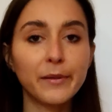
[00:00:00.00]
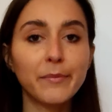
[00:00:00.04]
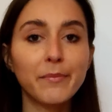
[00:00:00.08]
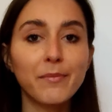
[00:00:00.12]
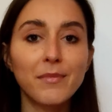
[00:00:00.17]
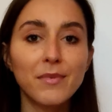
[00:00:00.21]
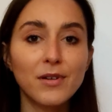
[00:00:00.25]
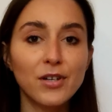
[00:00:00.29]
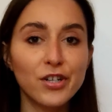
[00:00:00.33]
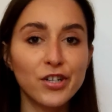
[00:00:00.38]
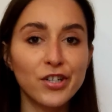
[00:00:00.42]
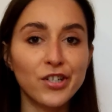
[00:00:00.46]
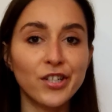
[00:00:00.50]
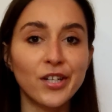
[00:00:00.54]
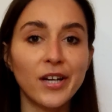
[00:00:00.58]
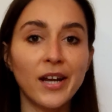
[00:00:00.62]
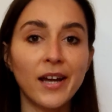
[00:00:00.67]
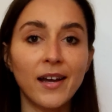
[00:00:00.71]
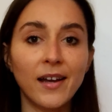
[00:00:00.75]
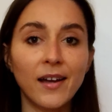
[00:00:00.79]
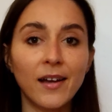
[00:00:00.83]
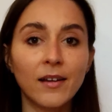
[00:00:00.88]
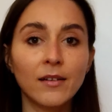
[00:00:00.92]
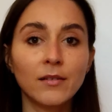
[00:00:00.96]
tym,
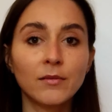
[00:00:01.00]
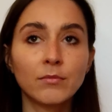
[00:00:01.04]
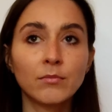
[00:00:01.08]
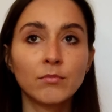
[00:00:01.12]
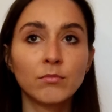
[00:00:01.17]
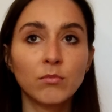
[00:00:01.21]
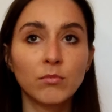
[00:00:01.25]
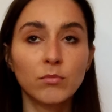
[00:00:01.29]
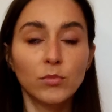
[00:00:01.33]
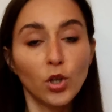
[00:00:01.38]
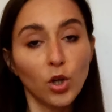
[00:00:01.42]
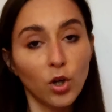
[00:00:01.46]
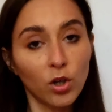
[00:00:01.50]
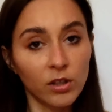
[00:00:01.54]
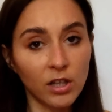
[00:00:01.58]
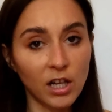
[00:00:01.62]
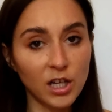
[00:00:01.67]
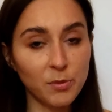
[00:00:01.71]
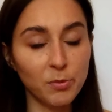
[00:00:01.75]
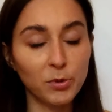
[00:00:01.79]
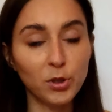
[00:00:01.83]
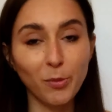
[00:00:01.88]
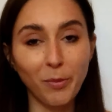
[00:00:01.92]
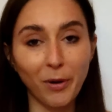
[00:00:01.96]
że
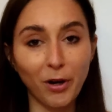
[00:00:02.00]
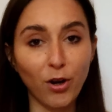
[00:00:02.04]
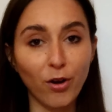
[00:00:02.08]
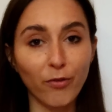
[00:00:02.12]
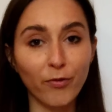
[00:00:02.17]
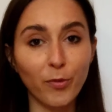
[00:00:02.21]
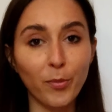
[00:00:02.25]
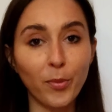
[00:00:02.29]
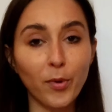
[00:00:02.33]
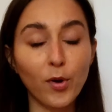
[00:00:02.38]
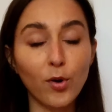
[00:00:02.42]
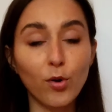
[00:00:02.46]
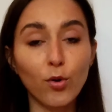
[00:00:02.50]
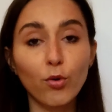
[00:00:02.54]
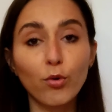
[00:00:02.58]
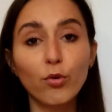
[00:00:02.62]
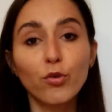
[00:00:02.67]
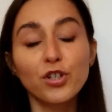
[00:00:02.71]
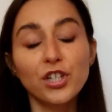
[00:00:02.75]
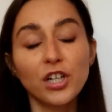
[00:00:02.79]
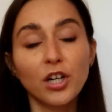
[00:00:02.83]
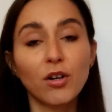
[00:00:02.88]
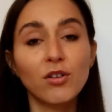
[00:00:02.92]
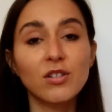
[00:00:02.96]
dokonaliśmy dobrego
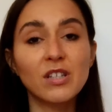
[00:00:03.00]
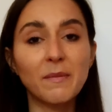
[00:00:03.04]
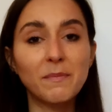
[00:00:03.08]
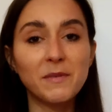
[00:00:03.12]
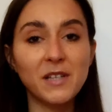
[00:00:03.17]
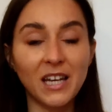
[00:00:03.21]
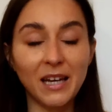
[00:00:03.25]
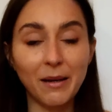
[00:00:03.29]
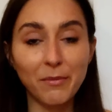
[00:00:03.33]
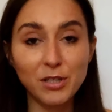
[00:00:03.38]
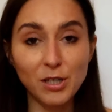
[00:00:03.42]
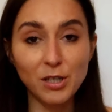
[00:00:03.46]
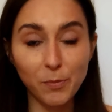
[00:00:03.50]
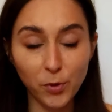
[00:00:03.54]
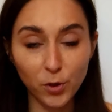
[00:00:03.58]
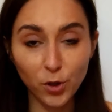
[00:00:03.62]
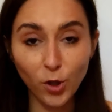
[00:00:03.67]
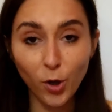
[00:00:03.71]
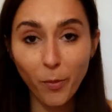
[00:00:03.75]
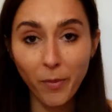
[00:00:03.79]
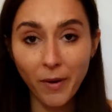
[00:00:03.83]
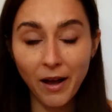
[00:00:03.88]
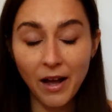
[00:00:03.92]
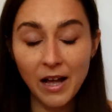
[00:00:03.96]
wyboru, że koncepcja nam się
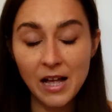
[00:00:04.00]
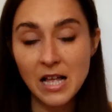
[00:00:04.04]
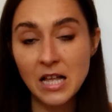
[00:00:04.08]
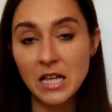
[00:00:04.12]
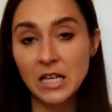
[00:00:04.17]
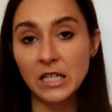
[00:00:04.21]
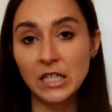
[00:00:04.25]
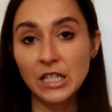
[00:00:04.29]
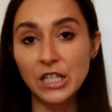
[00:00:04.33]
podoba,